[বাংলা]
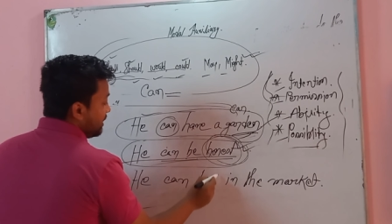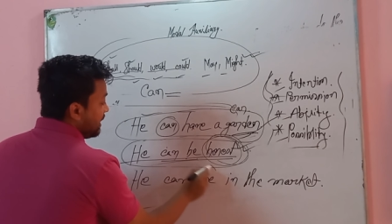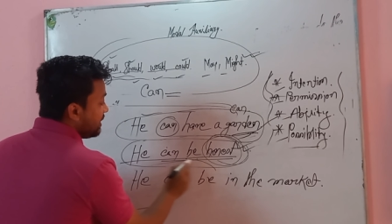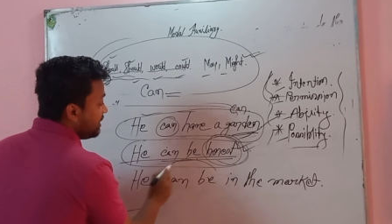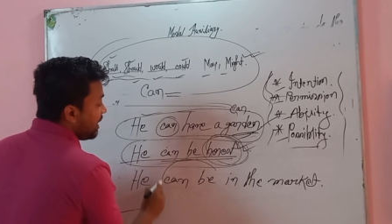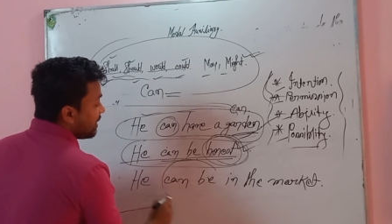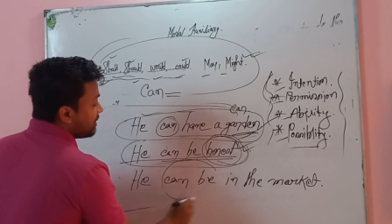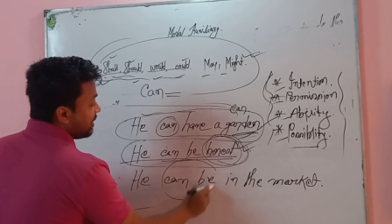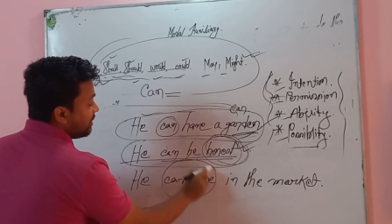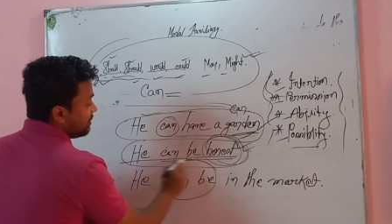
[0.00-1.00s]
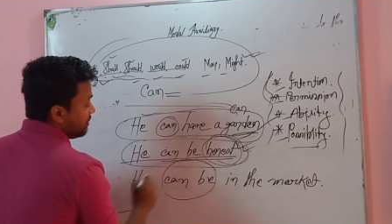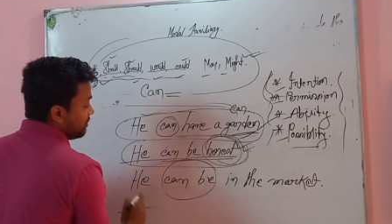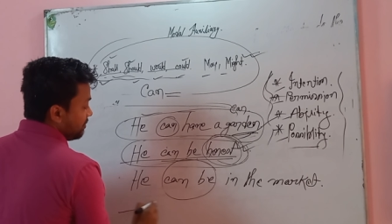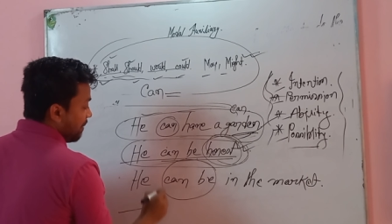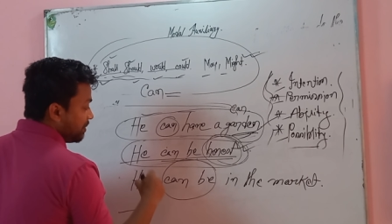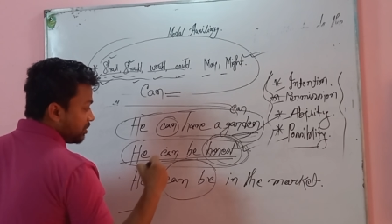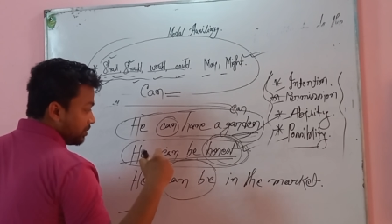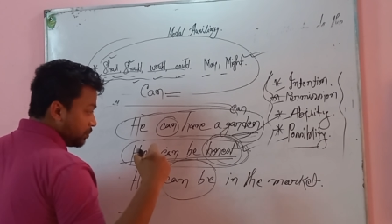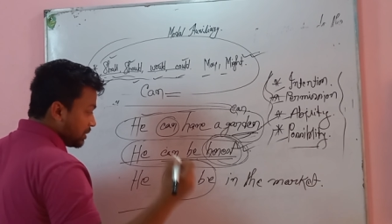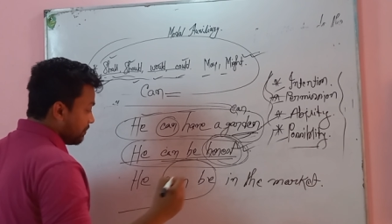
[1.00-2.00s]
যে এটা দিয়ে আরেকটা আপনি যদি
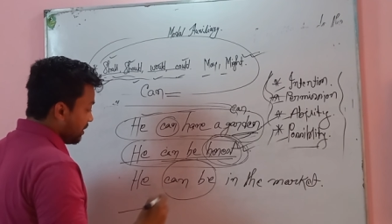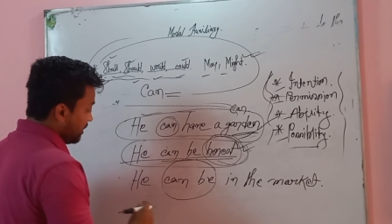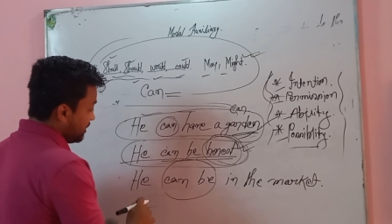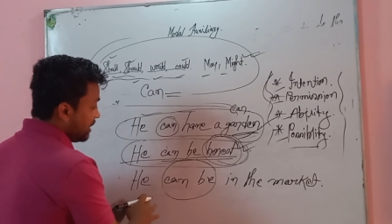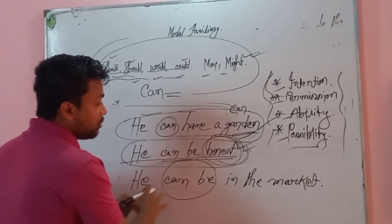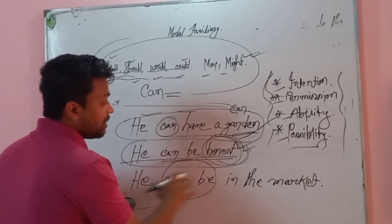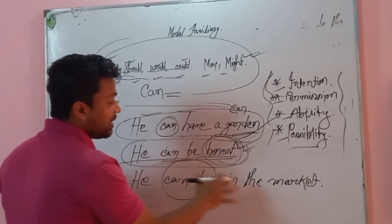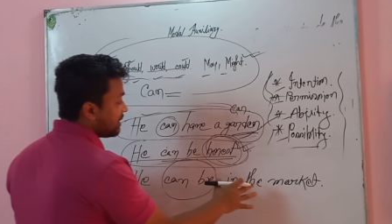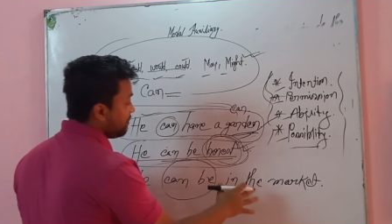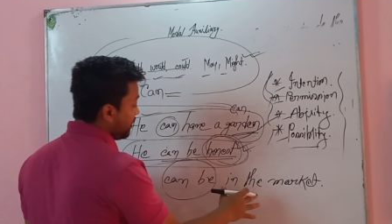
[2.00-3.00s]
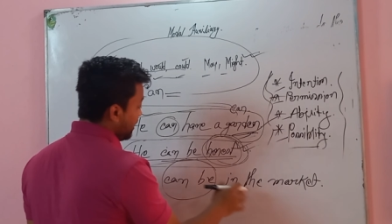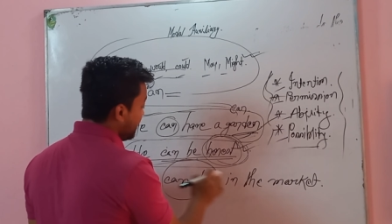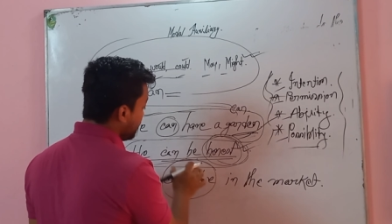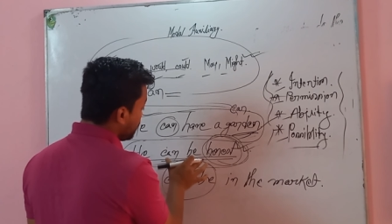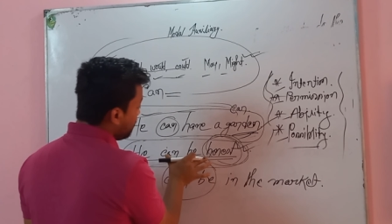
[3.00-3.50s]
বুঝতে পারেন সে কোথায় থাকতে পারে এটা তো